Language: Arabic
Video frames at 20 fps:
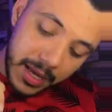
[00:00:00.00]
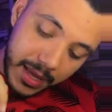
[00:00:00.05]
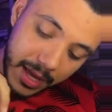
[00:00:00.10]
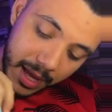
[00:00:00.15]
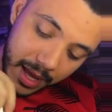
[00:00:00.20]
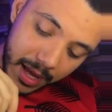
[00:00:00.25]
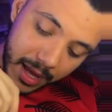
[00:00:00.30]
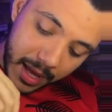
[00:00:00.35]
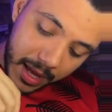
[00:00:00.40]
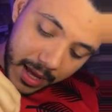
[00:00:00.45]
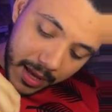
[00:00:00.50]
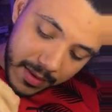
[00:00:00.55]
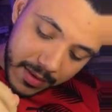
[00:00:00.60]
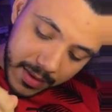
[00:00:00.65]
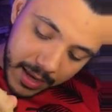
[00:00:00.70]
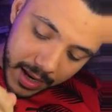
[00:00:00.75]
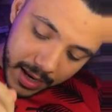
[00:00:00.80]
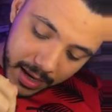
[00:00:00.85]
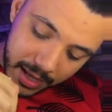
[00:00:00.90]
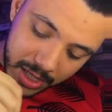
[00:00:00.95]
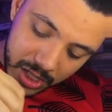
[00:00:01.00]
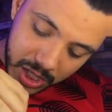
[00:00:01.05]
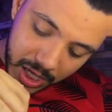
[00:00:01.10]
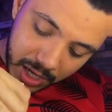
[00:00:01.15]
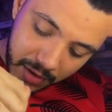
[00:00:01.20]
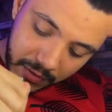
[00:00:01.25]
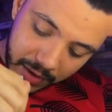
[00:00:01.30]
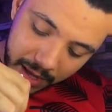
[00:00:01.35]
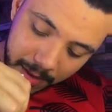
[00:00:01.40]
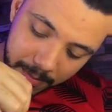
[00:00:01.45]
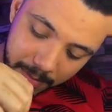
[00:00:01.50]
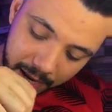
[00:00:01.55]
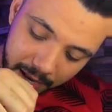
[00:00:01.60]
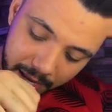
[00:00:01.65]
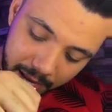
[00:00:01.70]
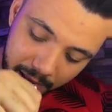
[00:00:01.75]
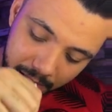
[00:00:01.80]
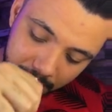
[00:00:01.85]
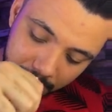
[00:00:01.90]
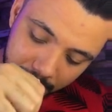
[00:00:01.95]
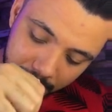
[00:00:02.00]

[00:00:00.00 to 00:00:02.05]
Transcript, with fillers: ده استنى ده شكلي فيه جمبري يلا